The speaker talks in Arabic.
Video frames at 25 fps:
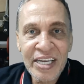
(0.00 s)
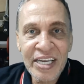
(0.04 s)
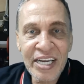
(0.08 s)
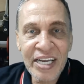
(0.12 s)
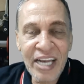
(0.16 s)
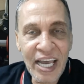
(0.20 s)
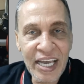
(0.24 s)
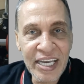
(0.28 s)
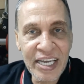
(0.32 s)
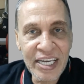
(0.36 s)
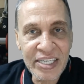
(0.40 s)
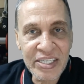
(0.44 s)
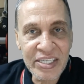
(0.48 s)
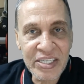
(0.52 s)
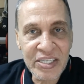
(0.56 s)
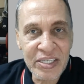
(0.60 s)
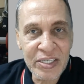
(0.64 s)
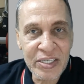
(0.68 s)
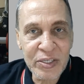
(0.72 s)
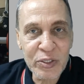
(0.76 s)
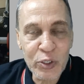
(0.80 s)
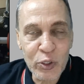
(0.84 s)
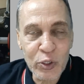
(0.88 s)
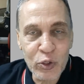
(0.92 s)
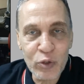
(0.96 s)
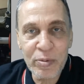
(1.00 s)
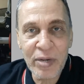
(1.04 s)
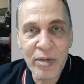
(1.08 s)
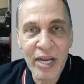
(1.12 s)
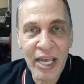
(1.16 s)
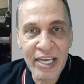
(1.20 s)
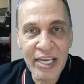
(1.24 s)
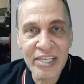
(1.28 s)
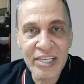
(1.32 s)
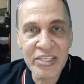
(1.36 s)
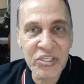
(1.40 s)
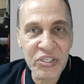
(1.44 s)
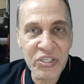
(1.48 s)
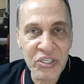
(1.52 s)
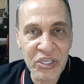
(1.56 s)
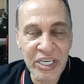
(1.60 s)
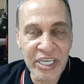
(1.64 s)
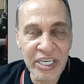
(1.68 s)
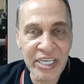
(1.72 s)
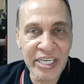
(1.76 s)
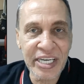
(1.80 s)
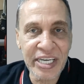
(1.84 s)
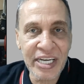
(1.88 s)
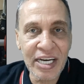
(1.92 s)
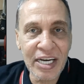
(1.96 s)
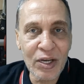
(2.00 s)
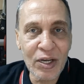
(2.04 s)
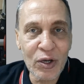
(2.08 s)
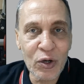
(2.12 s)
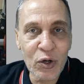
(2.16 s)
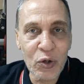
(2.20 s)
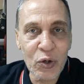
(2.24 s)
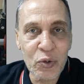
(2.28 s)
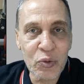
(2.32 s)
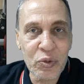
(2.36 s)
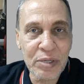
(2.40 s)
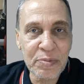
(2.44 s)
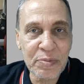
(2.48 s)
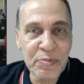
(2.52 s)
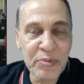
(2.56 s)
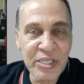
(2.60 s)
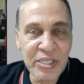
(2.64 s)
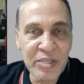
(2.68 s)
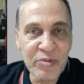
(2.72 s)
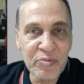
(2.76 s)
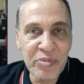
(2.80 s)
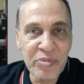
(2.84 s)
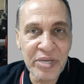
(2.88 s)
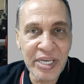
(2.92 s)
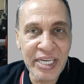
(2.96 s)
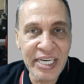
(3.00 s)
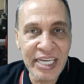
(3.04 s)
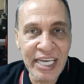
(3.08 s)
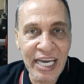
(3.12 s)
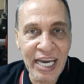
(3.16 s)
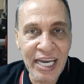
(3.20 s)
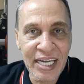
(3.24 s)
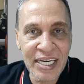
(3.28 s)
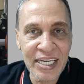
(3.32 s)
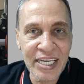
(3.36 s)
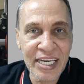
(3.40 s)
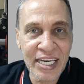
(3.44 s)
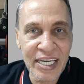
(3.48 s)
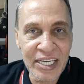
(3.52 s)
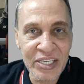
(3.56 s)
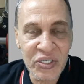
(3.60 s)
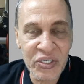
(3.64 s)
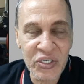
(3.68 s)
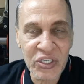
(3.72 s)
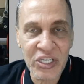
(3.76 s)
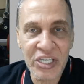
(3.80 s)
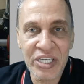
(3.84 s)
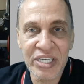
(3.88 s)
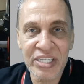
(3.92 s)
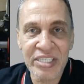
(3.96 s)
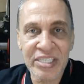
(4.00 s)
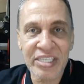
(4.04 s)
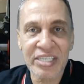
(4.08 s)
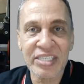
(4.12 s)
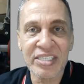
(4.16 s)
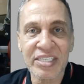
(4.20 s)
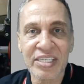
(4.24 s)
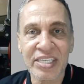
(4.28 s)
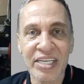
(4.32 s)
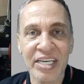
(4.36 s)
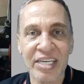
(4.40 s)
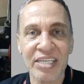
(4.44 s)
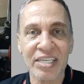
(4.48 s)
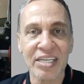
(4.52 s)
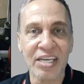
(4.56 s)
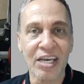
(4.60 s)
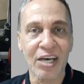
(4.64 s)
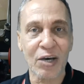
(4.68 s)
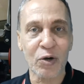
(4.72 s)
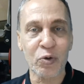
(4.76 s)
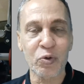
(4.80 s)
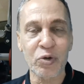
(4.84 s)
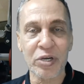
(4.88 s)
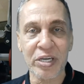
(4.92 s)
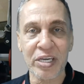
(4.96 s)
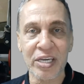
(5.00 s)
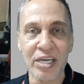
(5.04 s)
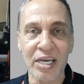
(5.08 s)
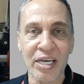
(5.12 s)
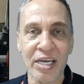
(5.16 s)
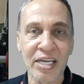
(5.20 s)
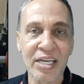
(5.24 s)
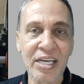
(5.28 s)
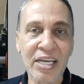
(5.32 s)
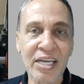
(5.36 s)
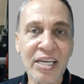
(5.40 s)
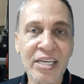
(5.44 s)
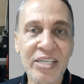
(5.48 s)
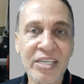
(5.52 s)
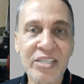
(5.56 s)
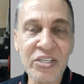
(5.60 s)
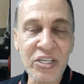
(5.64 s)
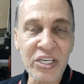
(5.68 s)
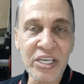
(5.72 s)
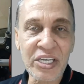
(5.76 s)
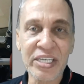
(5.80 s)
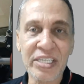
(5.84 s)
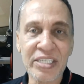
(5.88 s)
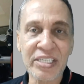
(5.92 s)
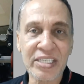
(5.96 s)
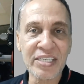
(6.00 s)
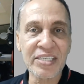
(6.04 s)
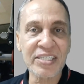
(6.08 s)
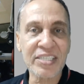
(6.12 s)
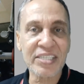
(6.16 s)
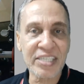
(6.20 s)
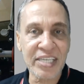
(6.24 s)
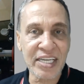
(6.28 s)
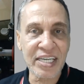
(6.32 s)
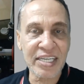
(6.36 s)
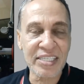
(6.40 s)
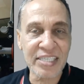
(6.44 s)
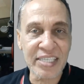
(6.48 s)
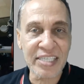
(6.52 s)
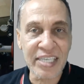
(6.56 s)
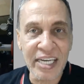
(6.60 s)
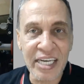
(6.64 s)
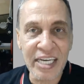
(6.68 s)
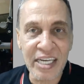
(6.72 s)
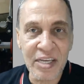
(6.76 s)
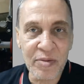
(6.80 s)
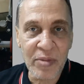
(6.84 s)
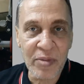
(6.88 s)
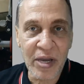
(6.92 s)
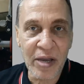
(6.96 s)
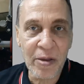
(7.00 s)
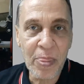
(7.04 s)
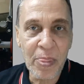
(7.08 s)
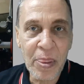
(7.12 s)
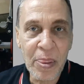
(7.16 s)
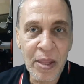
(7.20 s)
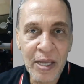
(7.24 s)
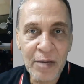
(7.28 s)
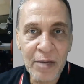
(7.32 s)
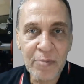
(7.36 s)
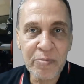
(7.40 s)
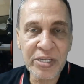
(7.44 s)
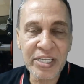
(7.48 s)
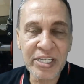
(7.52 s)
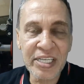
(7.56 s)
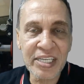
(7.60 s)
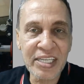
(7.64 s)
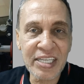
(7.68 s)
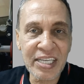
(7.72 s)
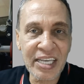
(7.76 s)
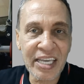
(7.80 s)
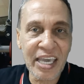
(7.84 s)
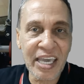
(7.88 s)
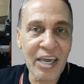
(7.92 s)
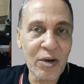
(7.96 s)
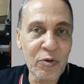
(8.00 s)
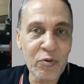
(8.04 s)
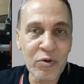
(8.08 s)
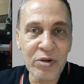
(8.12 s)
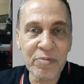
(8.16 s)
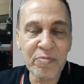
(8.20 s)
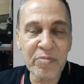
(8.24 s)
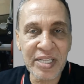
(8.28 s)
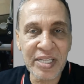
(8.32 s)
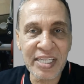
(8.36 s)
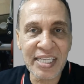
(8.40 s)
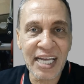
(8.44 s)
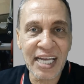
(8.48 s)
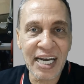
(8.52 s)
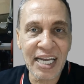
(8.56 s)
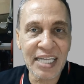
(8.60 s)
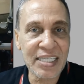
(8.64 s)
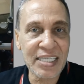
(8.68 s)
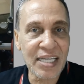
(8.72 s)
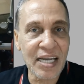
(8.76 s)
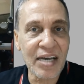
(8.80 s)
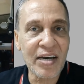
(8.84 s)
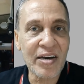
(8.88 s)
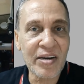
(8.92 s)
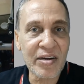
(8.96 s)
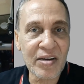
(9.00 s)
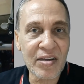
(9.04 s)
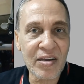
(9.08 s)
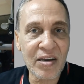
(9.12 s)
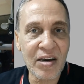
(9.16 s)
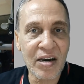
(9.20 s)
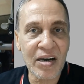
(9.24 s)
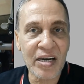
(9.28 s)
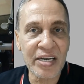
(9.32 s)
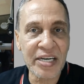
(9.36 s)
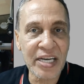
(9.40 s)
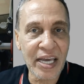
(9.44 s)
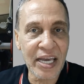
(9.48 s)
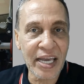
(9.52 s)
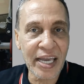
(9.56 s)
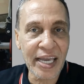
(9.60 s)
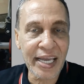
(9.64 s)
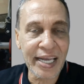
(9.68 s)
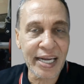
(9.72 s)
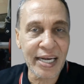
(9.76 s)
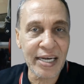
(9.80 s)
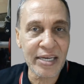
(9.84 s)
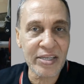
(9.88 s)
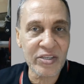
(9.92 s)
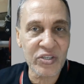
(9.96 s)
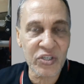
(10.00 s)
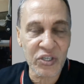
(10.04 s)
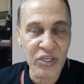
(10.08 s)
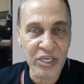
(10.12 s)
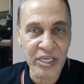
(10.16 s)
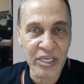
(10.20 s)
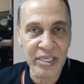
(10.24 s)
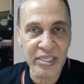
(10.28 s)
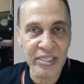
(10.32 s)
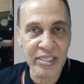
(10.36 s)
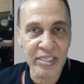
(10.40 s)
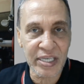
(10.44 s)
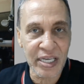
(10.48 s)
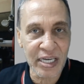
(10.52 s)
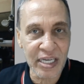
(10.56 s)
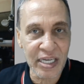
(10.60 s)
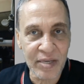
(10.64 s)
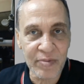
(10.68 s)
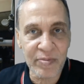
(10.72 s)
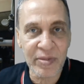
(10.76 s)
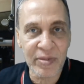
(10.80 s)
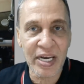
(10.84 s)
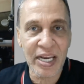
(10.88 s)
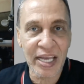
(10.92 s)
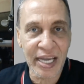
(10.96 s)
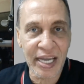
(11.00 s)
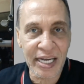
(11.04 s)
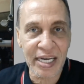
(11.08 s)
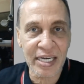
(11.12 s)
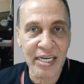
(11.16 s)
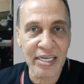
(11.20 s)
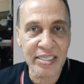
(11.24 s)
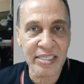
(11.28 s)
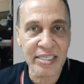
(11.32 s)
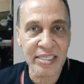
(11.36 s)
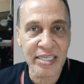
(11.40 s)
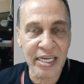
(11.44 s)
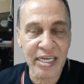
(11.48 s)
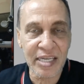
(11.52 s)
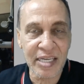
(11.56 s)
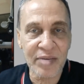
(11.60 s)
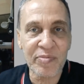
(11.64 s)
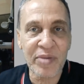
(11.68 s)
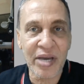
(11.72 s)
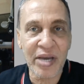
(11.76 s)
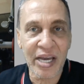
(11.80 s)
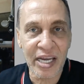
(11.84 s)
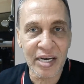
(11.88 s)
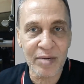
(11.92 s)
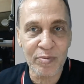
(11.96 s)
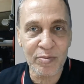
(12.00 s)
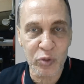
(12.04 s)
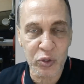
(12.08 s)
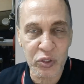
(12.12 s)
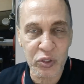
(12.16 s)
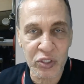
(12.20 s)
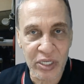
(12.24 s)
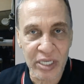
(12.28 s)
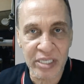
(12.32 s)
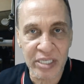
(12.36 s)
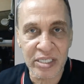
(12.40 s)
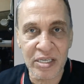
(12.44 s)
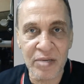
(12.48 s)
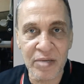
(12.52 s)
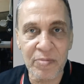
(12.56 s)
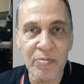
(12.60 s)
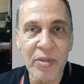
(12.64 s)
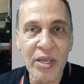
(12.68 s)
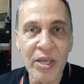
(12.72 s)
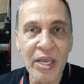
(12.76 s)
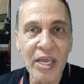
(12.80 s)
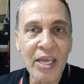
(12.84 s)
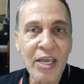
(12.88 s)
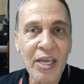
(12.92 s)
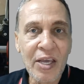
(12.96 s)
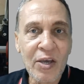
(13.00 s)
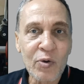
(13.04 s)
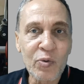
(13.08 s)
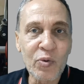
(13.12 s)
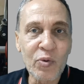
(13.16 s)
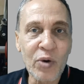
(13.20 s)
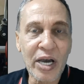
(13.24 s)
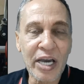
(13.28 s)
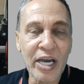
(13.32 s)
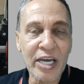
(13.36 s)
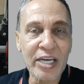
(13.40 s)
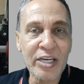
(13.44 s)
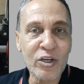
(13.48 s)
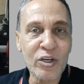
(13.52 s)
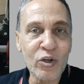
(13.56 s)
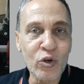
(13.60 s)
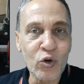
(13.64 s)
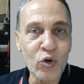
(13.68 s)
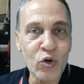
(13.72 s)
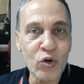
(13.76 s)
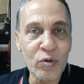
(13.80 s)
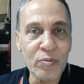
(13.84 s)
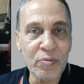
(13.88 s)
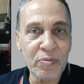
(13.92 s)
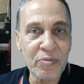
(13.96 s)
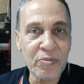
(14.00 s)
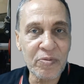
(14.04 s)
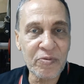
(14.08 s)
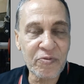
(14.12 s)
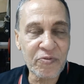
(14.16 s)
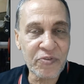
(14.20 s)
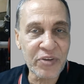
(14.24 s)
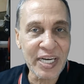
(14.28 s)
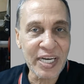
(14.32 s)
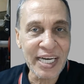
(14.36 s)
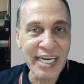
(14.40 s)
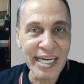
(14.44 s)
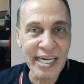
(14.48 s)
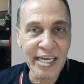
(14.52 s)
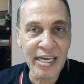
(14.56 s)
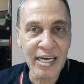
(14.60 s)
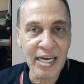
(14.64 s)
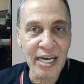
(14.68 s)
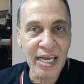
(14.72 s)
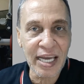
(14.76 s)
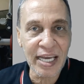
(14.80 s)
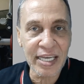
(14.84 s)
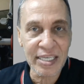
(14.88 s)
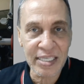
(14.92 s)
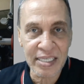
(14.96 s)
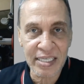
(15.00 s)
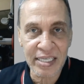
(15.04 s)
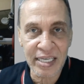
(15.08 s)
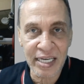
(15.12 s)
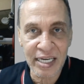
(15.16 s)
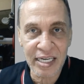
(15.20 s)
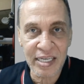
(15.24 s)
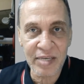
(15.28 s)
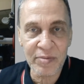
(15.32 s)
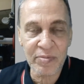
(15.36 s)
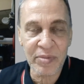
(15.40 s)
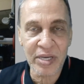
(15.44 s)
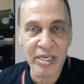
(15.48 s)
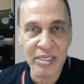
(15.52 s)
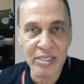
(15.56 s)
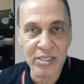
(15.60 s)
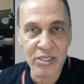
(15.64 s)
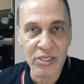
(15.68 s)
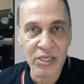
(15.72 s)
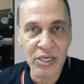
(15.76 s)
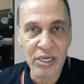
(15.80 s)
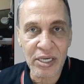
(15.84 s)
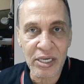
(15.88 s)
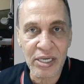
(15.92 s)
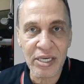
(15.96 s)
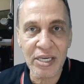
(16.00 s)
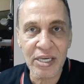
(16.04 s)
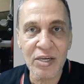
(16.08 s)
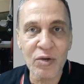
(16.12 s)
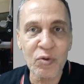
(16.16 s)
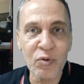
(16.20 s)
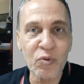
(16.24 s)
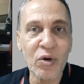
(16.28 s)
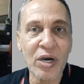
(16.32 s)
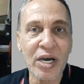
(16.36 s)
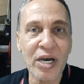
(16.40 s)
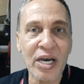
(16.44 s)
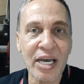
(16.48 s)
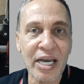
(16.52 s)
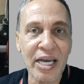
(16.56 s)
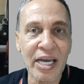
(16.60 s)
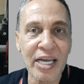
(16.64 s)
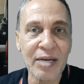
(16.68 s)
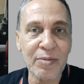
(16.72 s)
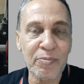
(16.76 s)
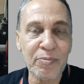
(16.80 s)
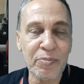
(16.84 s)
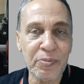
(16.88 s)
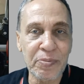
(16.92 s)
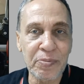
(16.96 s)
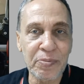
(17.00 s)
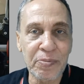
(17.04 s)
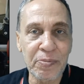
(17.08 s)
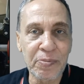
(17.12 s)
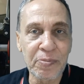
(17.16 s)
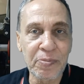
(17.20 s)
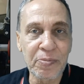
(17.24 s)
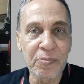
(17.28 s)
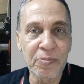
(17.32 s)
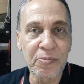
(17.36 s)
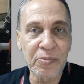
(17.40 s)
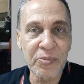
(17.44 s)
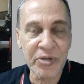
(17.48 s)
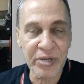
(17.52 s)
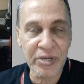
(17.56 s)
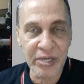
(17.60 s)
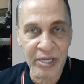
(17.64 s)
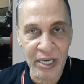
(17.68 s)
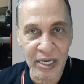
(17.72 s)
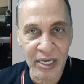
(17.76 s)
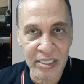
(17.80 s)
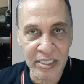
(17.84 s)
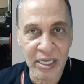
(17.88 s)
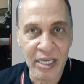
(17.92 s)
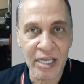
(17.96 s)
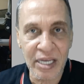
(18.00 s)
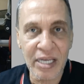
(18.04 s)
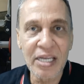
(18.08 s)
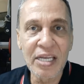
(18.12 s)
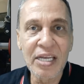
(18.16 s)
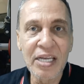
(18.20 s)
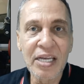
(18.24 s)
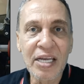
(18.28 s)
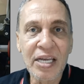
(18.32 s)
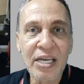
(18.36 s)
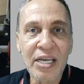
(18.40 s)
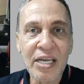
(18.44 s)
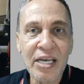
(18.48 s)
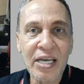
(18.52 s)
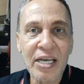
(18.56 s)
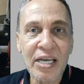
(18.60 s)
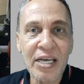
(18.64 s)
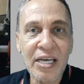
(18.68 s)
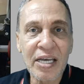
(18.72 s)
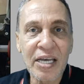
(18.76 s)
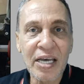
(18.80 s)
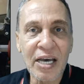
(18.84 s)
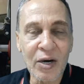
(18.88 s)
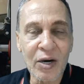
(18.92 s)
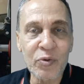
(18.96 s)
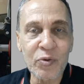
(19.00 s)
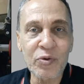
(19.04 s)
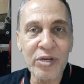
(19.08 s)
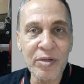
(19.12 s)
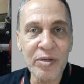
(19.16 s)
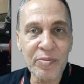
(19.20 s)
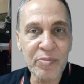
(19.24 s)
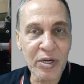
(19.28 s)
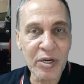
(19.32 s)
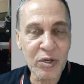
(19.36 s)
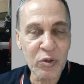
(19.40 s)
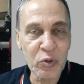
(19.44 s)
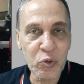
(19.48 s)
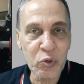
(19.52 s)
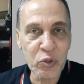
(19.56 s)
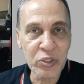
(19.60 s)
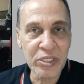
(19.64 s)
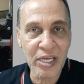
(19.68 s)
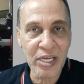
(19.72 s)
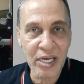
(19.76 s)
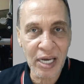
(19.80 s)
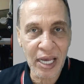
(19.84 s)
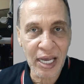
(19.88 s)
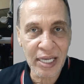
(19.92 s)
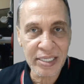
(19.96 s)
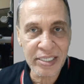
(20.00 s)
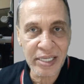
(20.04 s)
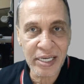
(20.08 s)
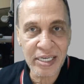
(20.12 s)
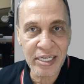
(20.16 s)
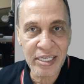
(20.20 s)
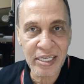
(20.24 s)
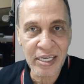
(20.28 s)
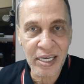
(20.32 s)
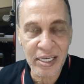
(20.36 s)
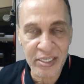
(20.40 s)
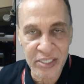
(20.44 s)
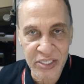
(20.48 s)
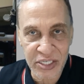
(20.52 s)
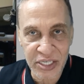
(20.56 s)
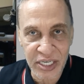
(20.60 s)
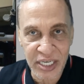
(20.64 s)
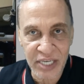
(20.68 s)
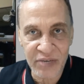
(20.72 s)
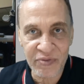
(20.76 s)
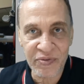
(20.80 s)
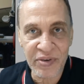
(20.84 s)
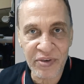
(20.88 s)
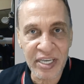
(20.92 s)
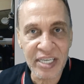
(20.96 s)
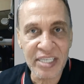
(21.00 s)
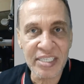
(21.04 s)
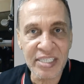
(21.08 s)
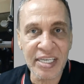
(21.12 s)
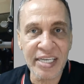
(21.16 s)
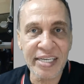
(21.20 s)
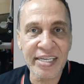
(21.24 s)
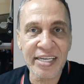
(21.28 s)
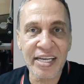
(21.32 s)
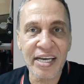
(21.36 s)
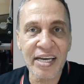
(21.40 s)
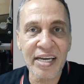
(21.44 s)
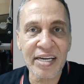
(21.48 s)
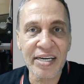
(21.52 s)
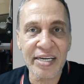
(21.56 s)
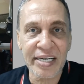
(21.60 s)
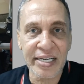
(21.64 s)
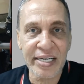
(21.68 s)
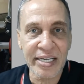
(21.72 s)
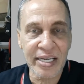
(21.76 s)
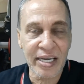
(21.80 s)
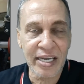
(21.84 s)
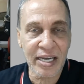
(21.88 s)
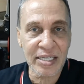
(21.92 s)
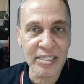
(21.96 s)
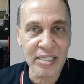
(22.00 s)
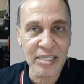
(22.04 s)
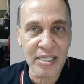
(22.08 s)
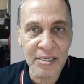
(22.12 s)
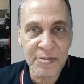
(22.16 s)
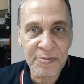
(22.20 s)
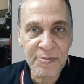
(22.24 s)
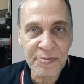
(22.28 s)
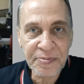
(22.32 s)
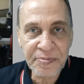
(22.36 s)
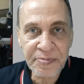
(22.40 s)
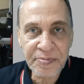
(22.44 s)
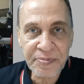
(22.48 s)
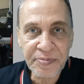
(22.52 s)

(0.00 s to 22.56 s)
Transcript: الحياة أسلوب الحياة الصحي اللي هو بتتبني عليها صحة إنسان قوية صحة إنسان سليمة بتتكون من ثلاث أركان أكل صحي سليم الأكل السليم المنتظم والنوم في الليل السليم الصحي والرياضة أو المجهود العضلي الصحي فإذا الرياضة